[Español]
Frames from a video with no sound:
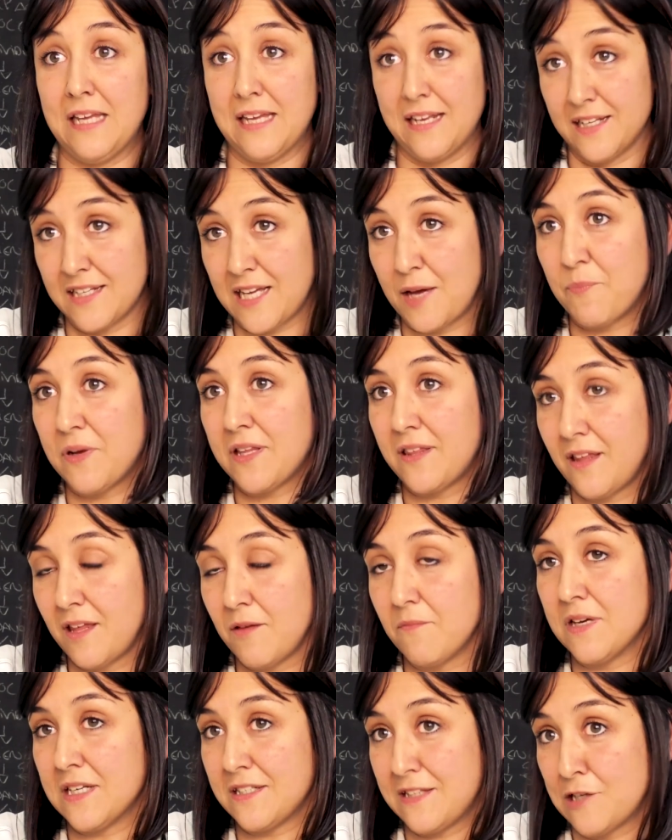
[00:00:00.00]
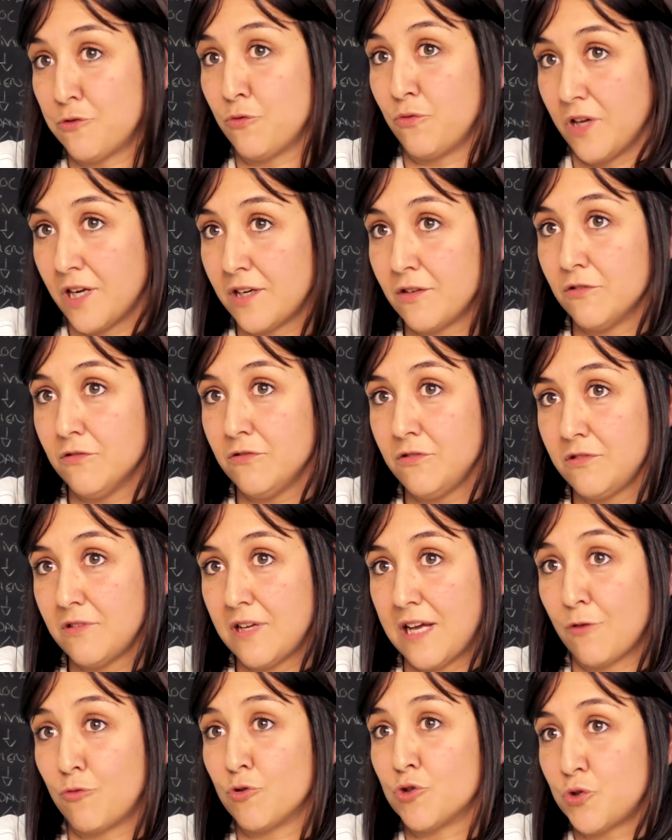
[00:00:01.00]
y eres capaz además de ayudarnos
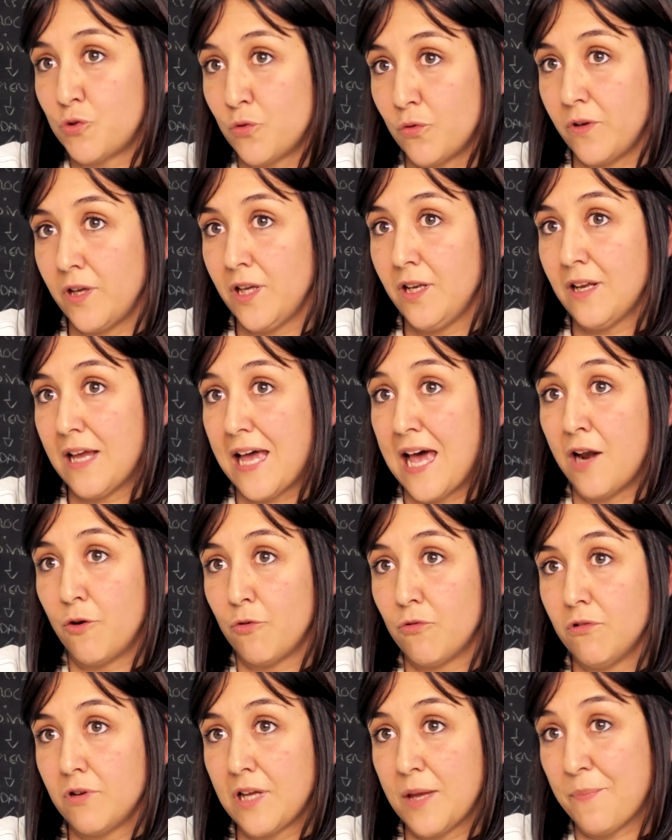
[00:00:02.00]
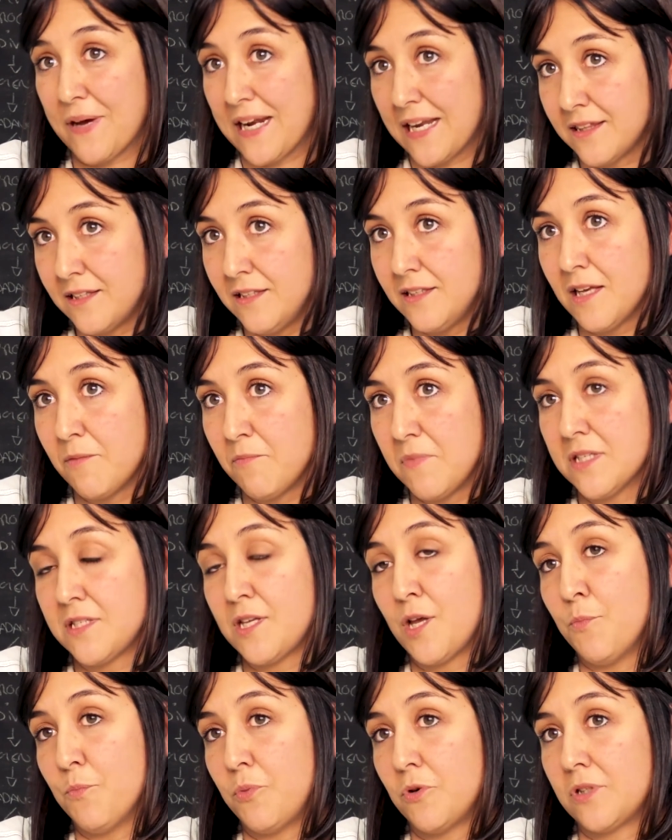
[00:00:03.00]
a construir algo que para ti también
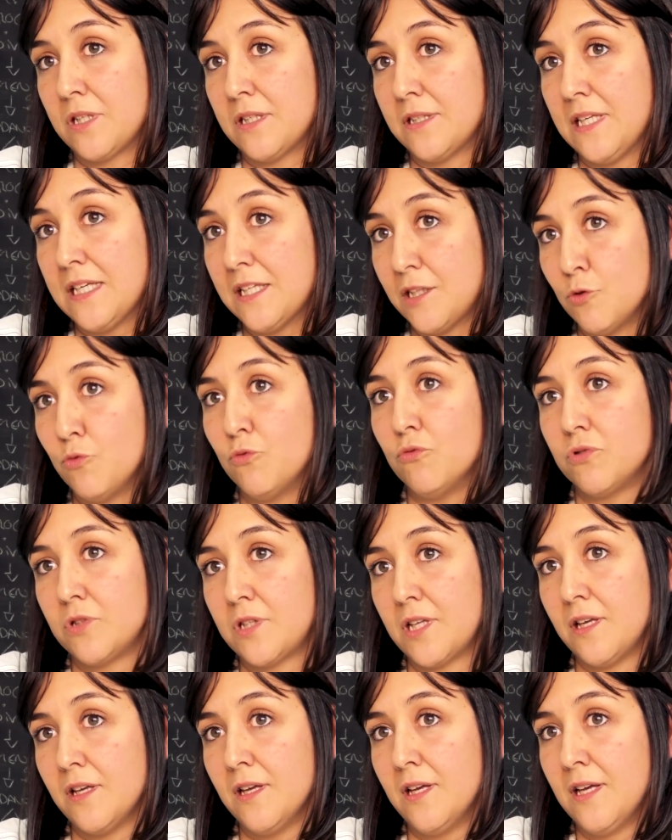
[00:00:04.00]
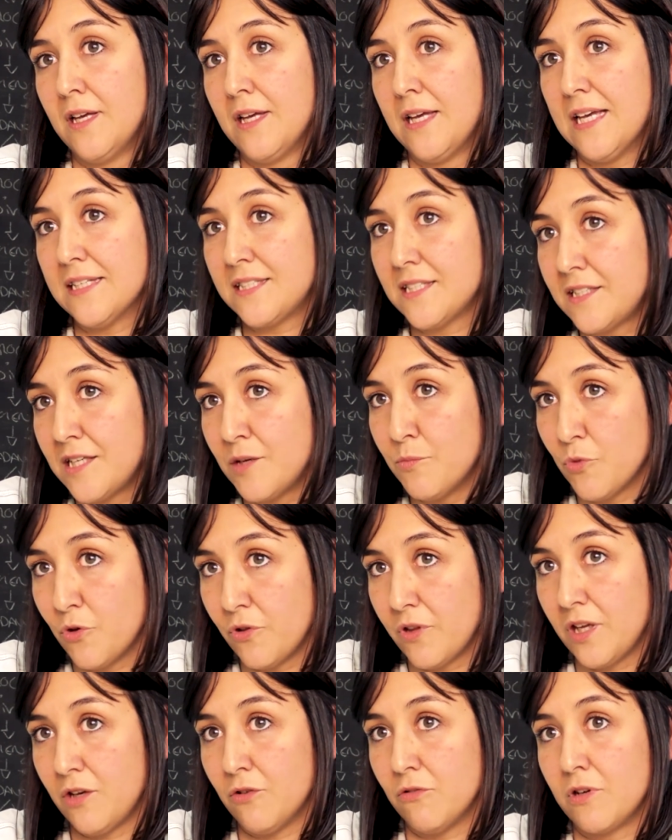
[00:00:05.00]
sea importante y que te guste. Ese es el
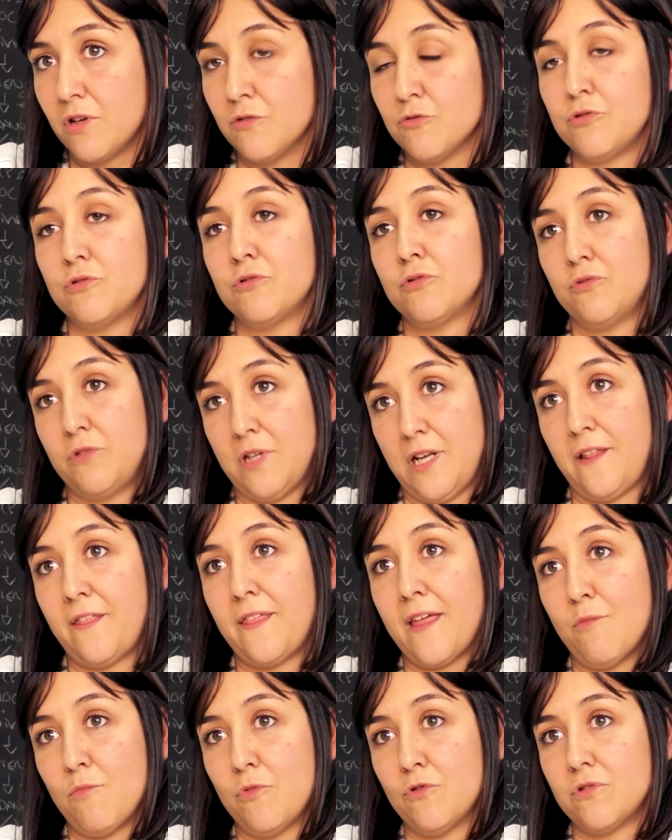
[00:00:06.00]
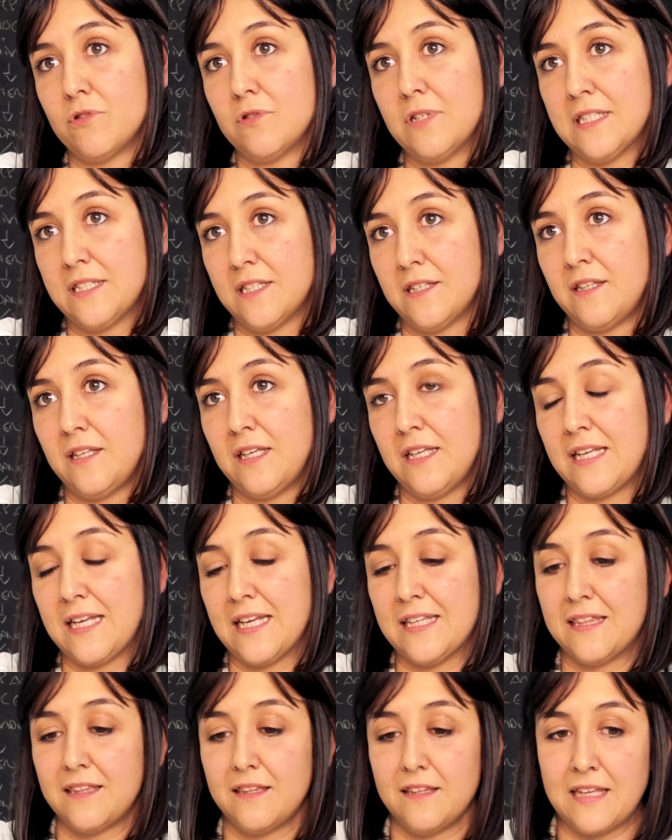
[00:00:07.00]
modelo que nosotros utilizamos, es decir,
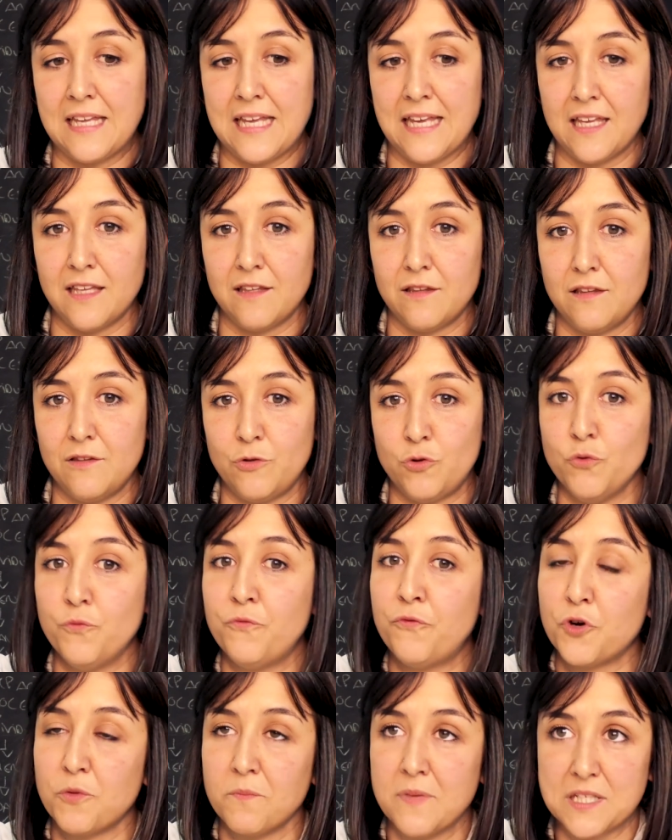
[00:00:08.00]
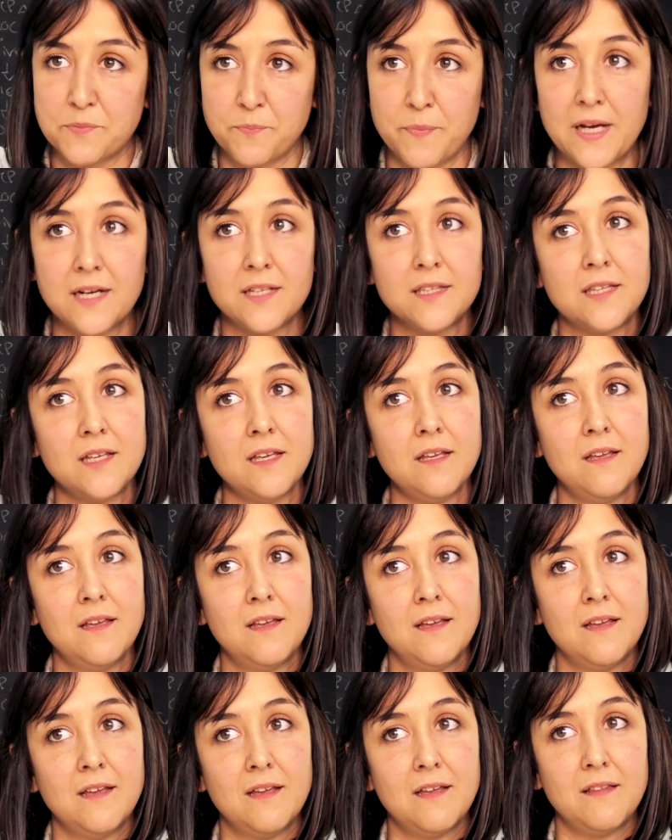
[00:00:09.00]
que, tú formes parte
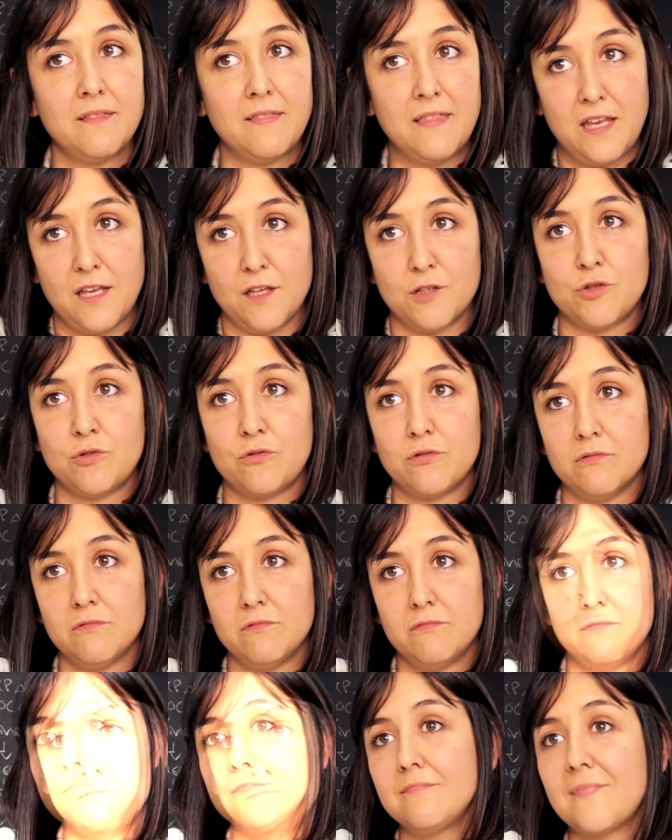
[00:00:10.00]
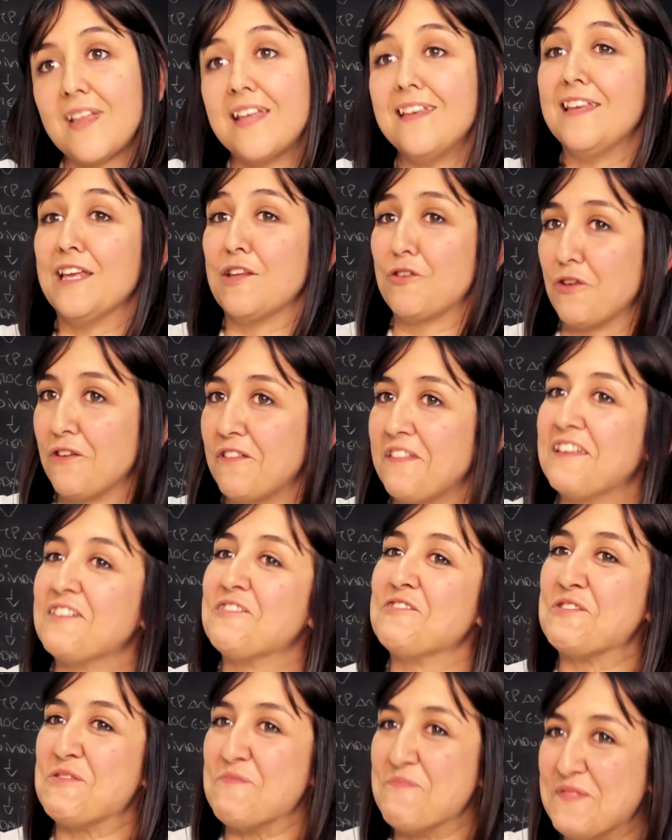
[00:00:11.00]
de esto. Y
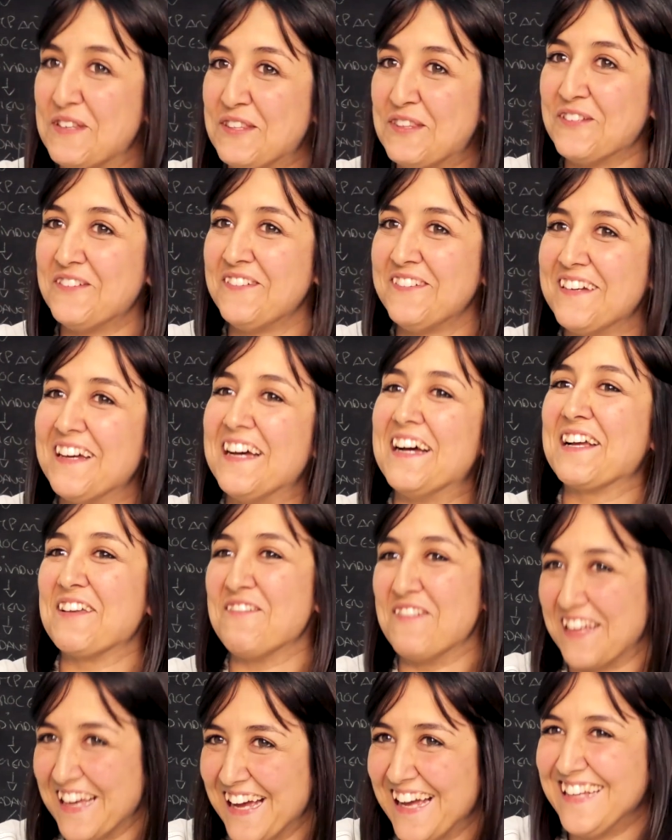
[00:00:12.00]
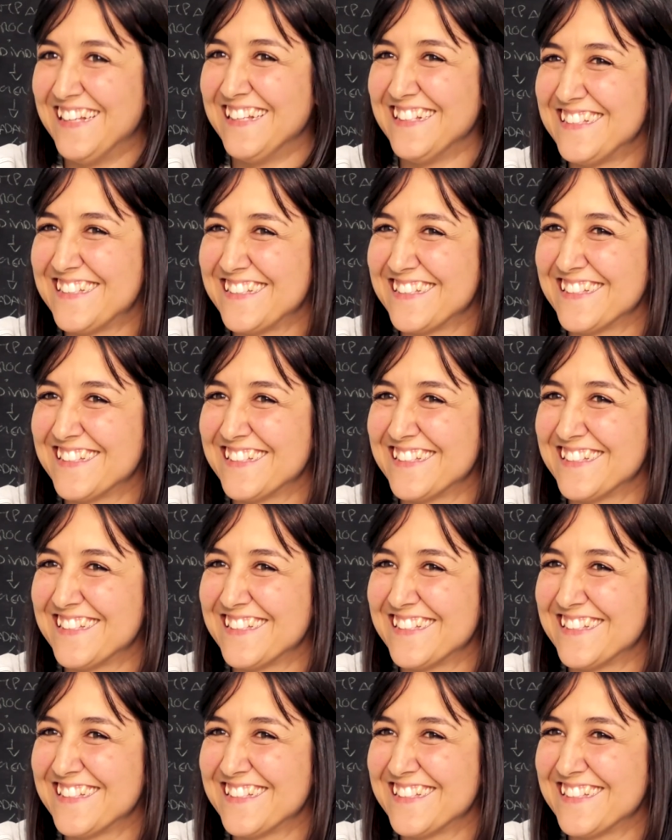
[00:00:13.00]
entonces os invito a que vengáis